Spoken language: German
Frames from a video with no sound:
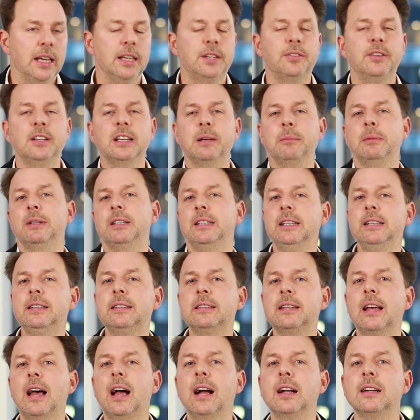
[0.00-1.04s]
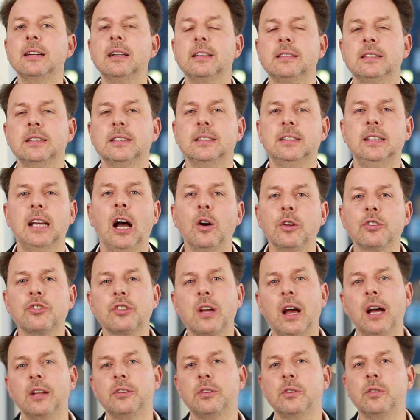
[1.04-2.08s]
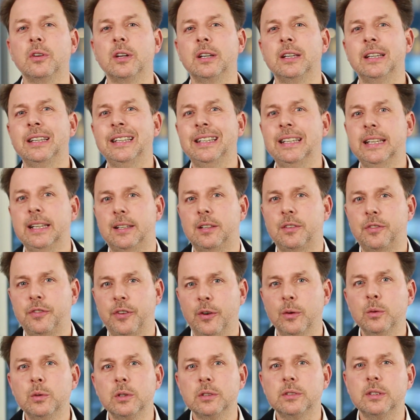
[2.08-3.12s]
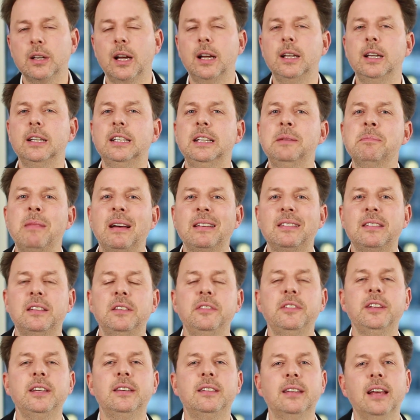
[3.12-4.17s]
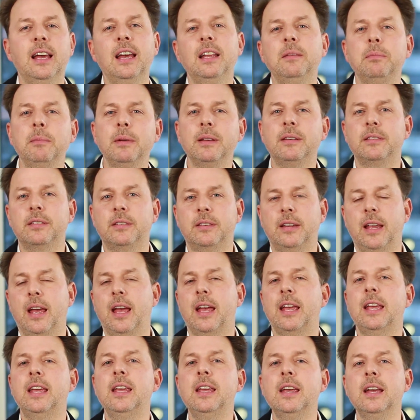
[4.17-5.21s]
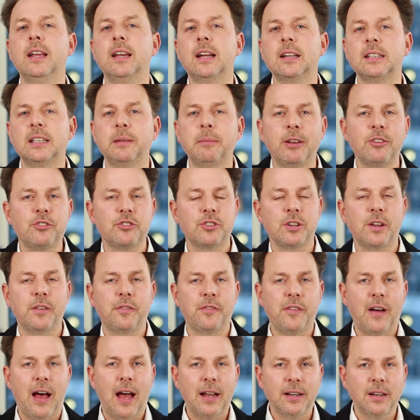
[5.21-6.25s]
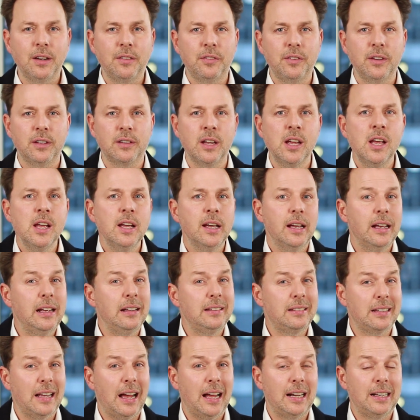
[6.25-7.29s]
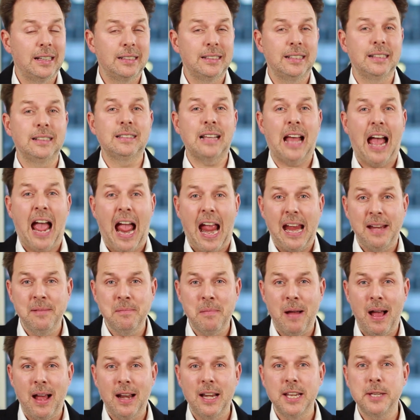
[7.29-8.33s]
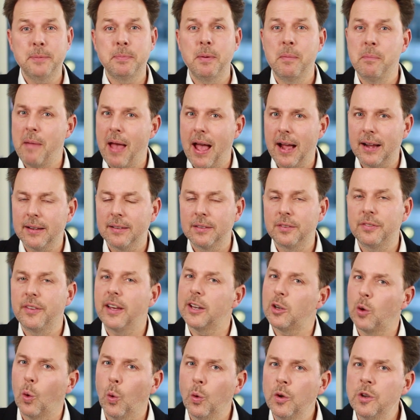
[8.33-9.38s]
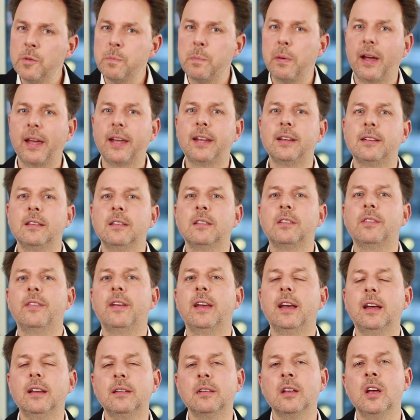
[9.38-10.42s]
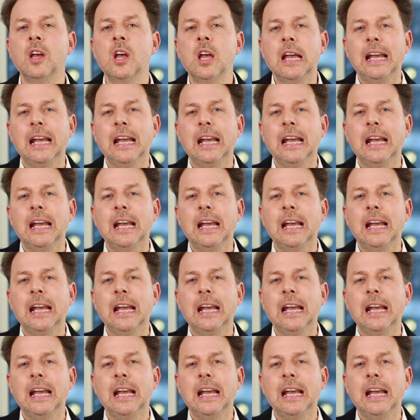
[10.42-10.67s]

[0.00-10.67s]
Ich will damit nicht sagen, dass ich die Ausschreitungen nicht verurteile. Die Massivität, mit der hier nach den Menschen gefahndet wird, ist allerdings einmalig, bemerkenswert und berichtenswert.